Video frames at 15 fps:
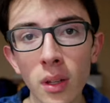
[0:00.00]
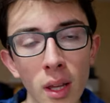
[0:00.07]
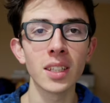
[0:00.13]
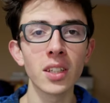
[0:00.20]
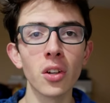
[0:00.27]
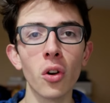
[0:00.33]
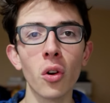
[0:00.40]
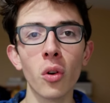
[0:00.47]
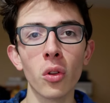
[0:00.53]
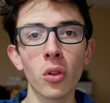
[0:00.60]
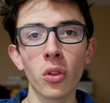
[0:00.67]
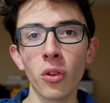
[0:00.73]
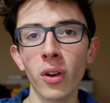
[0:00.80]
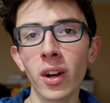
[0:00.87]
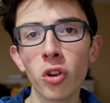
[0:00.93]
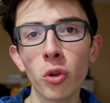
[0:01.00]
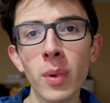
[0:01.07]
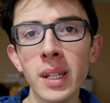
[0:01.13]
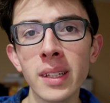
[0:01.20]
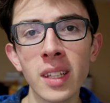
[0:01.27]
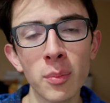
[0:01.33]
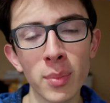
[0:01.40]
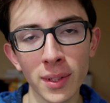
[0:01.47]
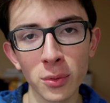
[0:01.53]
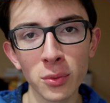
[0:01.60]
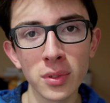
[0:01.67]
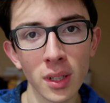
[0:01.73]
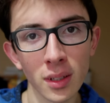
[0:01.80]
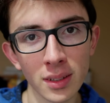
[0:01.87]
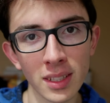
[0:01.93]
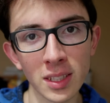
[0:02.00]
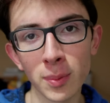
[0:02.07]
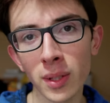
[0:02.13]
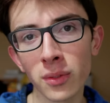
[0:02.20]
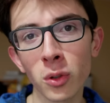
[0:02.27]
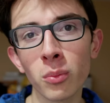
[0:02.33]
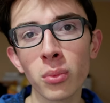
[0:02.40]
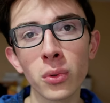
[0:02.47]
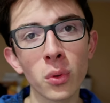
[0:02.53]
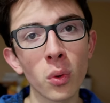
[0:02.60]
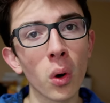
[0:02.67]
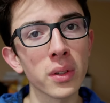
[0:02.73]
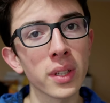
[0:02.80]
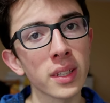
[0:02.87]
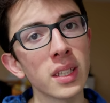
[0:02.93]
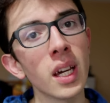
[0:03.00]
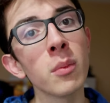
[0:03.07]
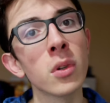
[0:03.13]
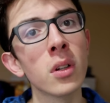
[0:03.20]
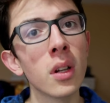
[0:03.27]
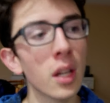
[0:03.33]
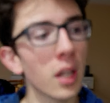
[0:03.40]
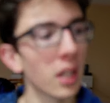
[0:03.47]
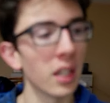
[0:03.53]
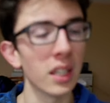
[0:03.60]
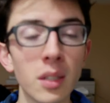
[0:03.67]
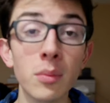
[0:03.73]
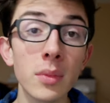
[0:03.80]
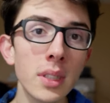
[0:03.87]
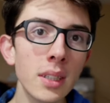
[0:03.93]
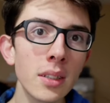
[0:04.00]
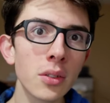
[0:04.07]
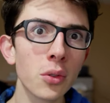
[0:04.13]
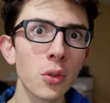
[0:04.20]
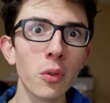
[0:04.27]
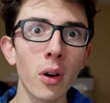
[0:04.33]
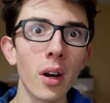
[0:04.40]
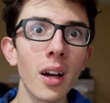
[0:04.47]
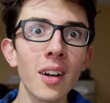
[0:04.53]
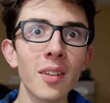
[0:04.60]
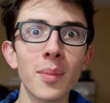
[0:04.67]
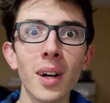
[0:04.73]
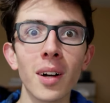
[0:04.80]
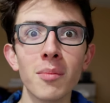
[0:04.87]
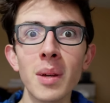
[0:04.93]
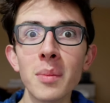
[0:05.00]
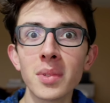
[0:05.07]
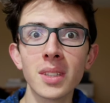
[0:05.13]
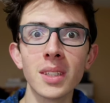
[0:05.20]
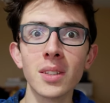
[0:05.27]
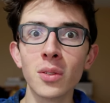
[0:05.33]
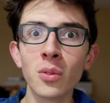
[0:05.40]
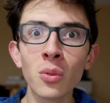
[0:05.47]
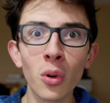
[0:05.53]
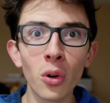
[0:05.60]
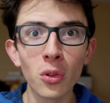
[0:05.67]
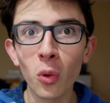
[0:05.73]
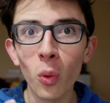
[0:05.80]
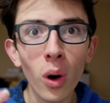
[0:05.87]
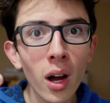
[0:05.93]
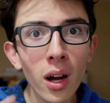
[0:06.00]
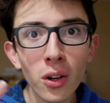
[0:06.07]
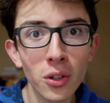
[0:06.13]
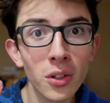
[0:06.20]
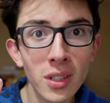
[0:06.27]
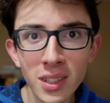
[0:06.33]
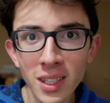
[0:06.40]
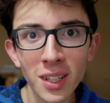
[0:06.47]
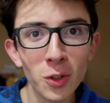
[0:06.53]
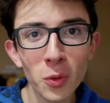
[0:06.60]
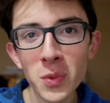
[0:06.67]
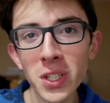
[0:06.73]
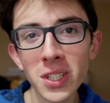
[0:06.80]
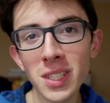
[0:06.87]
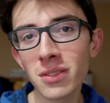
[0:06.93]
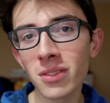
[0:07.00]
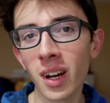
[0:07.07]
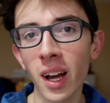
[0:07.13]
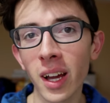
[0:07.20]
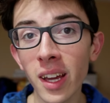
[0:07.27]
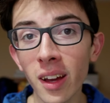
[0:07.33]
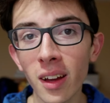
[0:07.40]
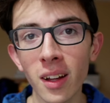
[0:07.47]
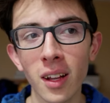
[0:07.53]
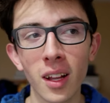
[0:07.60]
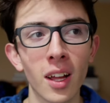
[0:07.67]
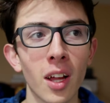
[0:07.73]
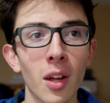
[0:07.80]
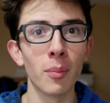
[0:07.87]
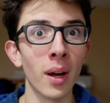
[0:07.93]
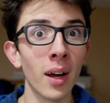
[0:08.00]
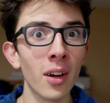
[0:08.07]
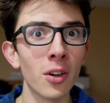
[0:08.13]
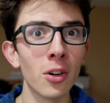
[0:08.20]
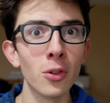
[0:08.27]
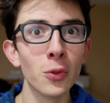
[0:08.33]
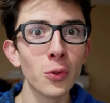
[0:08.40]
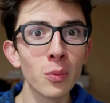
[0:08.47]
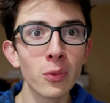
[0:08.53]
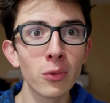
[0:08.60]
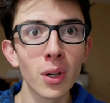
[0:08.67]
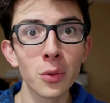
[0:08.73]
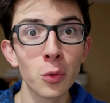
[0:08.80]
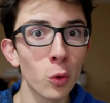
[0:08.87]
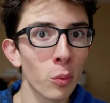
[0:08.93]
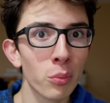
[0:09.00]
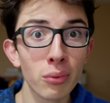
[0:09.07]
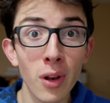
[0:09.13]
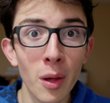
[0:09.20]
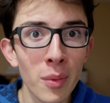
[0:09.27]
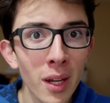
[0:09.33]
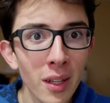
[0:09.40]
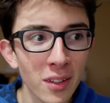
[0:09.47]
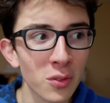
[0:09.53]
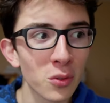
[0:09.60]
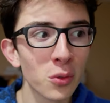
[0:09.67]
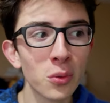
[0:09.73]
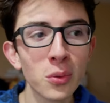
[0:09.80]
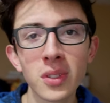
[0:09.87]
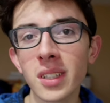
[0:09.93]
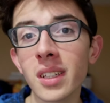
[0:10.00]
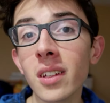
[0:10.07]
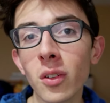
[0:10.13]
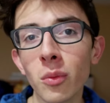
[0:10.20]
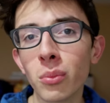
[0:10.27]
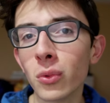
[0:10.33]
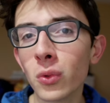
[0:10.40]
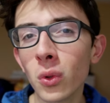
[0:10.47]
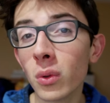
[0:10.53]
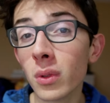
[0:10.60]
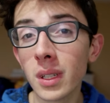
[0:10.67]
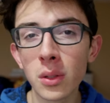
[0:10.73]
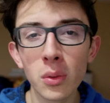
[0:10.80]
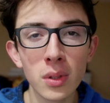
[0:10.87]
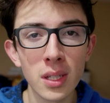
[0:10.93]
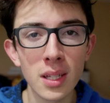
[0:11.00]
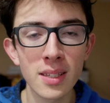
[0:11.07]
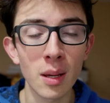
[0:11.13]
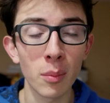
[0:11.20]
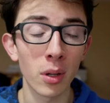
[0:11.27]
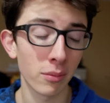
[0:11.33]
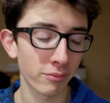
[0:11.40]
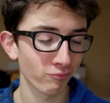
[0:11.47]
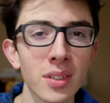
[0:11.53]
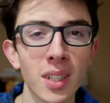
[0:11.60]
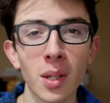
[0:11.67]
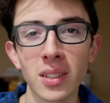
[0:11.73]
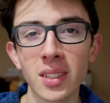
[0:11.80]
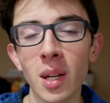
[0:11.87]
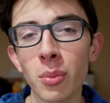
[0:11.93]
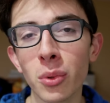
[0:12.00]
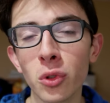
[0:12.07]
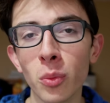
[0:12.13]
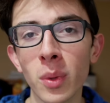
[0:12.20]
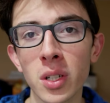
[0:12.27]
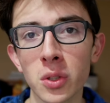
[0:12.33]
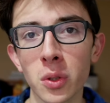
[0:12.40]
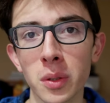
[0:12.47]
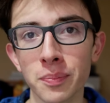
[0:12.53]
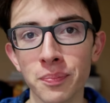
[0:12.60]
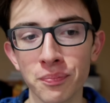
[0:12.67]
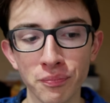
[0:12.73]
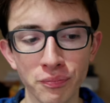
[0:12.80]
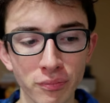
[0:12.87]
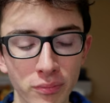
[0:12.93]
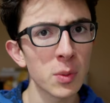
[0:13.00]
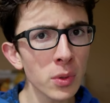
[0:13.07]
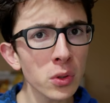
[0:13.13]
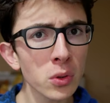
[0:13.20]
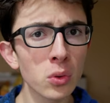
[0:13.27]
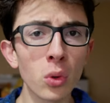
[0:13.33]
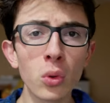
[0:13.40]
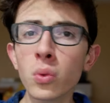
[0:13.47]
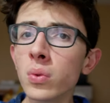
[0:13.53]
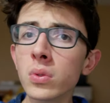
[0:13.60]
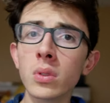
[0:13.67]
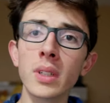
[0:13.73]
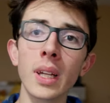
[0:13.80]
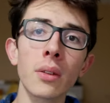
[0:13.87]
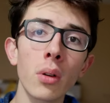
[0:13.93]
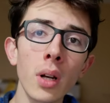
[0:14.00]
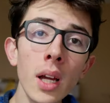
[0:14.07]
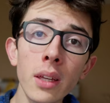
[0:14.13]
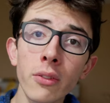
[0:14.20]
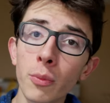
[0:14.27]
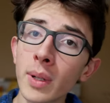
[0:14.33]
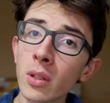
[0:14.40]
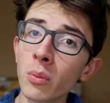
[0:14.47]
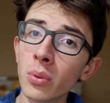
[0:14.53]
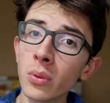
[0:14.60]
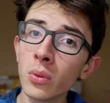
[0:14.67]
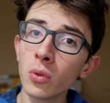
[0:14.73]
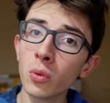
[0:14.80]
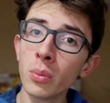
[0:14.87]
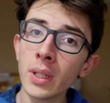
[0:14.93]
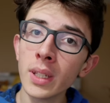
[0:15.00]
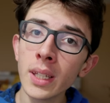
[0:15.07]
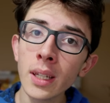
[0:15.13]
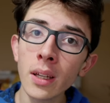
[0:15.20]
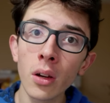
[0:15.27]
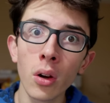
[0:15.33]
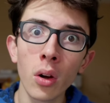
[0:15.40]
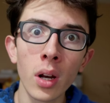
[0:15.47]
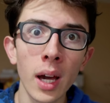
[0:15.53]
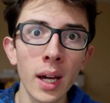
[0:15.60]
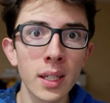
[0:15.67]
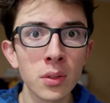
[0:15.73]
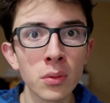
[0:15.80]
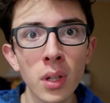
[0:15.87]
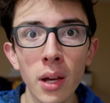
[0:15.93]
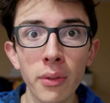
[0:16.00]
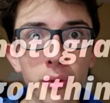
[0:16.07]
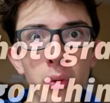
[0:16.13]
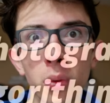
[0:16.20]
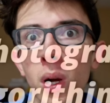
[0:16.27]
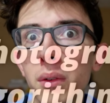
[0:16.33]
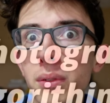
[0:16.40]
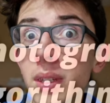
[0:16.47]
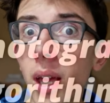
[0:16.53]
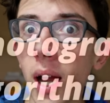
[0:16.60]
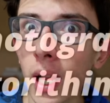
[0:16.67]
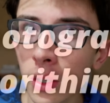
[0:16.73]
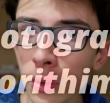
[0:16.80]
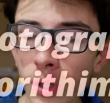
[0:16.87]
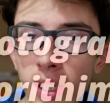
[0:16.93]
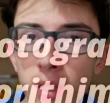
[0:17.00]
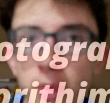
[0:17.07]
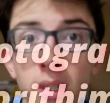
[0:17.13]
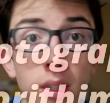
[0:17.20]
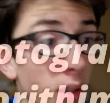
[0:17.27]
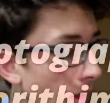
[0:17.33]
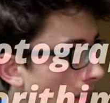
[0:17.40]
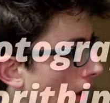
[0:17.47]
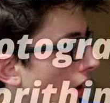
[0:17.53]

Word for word: C'est dans la globalité, pas tous, hein, des smartphones plutôt entrée de gamme. Et ils me disent que voilà, ben, même s'ils ont 3, 4 objectifs à l'arrière, ben, le zoom x2 pue la merde, du coup c'est plutôt inutilisable. C'est un peu dommage quoi. Mais je pense que dans tout ce cadre-là, il ne faut pas non plus oublier euh, la raison de la photographie algorithmique.